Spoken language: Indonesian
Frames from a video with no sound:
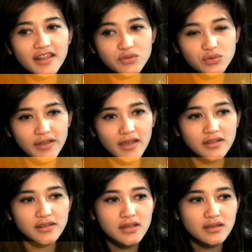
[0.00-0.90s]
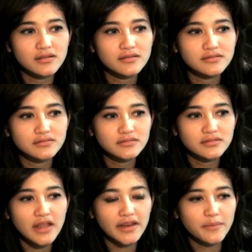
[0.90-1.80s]
ada juga ya ini
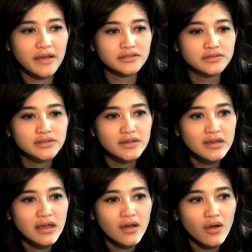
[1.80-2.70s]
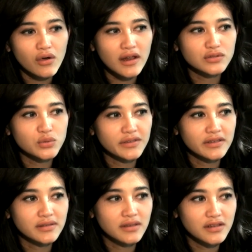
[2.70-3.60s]
dan emang orang
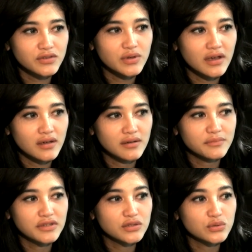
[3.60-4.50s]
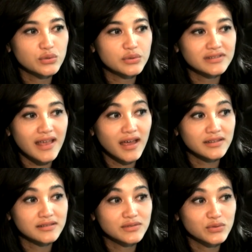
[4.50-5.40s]
tuanya sendiri juga menyetujui
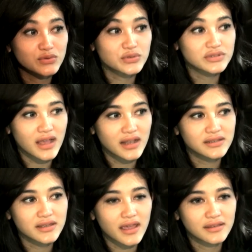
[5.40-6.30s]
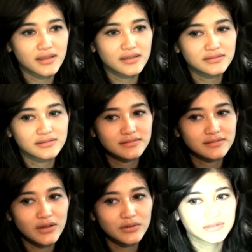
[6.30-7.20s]
sangat setuju sekali kayaknya
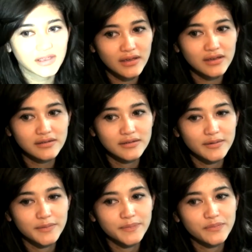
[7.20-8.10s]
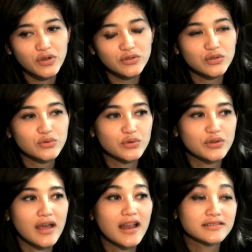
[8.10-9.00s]
kalau saya waktu itu
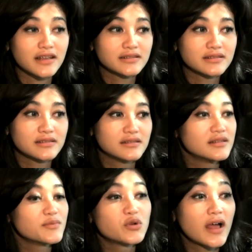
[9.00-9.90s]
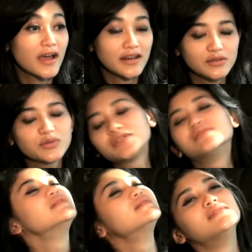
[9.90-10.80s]
alasan dipulangkan itu
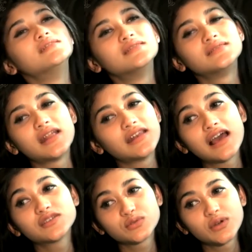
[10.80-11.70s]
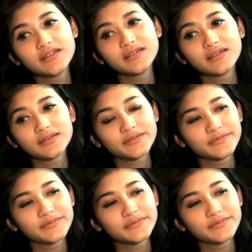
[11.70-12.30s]
dan langsung aja gitu